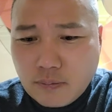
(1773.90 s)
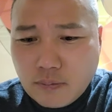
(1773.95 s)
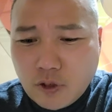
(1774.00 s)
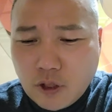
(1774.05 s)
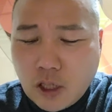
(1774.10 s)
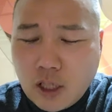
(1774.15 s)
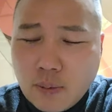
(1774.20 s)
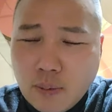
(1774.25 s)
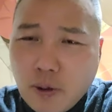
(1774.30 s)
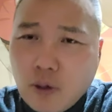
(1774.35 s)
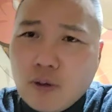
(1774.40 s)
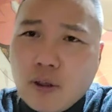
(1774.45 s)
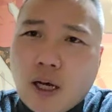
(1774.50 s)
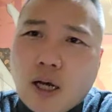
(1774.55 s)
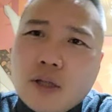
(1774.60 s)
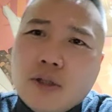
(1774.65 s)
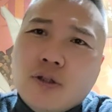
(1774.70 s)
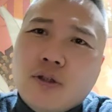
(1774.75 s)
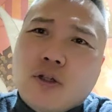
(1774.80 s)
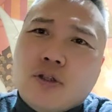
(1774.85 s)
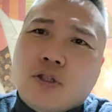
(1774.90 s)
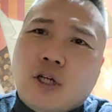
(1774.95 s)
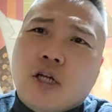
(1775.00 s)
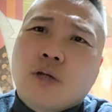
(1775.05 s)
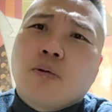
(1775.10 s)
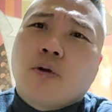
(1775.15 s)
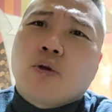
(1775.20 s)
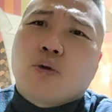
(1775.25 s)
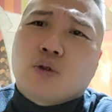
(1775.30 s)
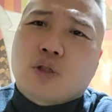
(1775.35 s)
자기 발로 나갔는데 자기
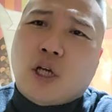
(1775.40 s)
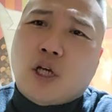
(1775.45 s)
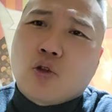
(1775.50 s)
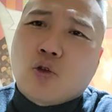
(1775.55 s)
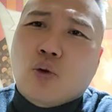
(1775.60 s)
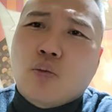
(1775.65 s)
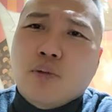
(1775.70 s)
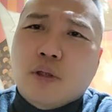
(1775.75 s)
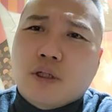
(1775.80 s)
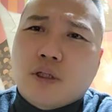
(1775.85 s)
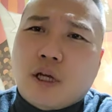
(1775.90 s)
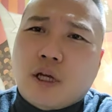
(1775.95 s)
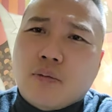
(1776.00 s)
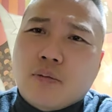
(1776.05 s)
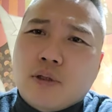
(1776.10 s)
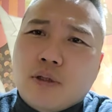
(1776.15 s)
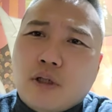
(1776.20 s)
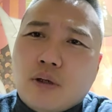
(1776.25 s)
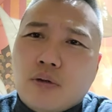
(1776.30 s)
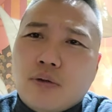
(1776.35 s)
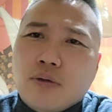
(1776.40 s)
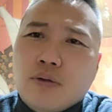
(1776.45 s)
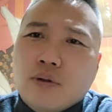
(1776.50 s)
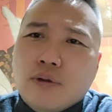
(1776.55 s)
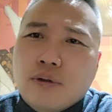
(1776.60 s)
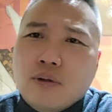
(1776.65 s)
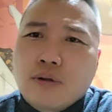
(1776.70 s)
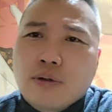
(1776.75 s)
발로 또 찾아옵니다. 사람들 됐고.